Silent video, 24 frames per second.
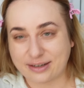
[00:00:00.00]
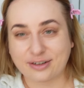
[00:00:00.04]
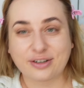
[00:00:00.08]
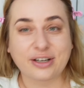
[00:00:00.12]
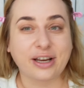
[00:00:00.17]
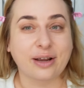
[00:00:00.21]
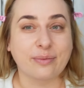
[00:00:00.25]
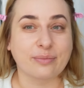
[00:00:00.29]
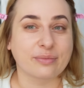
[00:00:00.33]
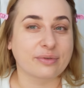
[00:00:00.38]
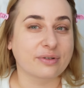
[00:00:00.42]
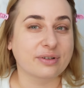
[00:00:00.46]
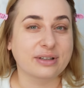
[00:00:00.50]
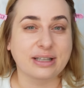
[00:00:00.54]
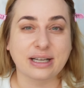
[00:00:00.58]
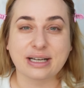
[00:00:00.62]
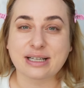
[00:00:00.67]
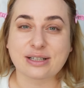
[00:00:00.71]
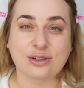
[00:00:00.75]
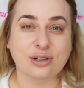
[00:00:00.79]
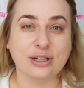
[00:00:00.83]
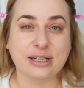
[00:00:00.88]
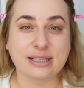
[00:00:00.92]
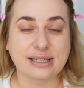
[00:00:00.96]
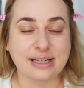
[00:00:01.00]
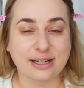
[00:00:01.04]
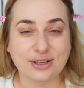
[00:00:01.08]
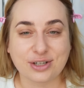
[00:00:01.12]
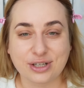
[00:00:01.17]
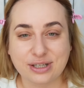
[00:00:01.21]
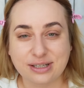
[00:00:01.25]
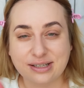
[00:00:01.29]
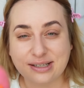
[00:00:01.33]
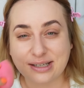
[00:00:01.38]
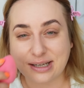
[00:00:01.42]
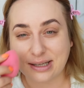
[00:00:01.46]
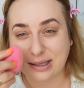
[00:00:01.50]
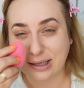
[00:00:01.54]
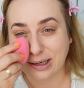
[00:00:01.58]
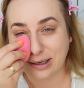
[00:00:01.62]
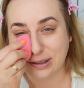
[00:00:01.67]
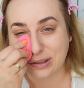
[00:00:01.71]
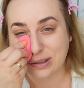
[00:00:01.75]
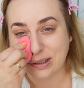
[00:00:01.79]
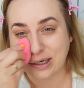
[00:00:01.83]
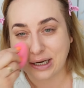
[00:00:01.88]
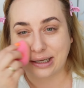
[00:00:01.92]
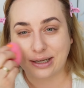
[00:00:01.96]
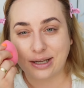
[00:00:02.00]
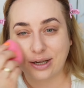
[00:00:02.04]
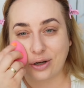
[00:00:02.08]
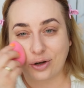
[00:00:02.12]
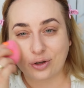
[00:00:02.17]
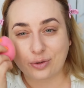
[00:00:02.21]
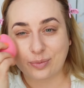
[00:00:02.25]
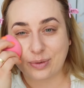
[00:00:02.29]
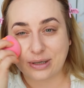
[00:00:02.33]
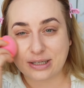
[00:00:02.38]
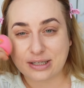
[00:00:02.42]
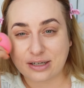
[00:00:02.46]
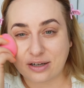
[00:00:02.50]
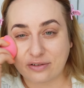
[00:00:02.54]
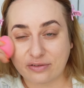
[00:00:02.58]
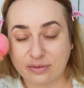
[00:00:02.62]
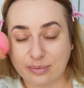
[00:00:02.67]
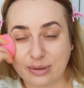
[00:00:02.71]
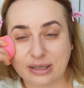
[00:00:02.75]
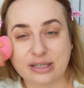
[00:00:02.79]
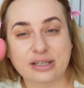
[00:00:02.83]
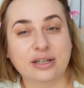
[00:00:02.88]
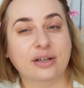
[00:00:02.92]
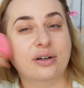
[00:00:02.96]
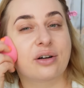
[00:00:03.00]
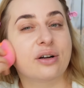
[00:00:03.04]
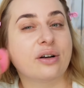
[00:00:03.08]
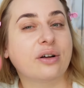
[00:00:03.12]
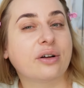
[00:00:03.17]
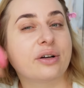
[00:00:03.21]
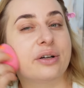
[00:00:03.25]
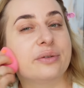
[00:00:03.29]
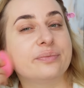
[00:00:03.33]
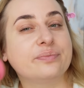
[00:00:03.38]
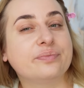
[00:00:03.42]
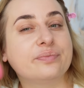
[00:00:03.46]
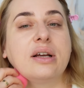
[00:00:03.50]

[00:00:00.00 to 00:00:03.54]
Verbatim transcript: No nie wiem, teraz kolekcja Gen Z też, takie odblaskowe bardziej kolory,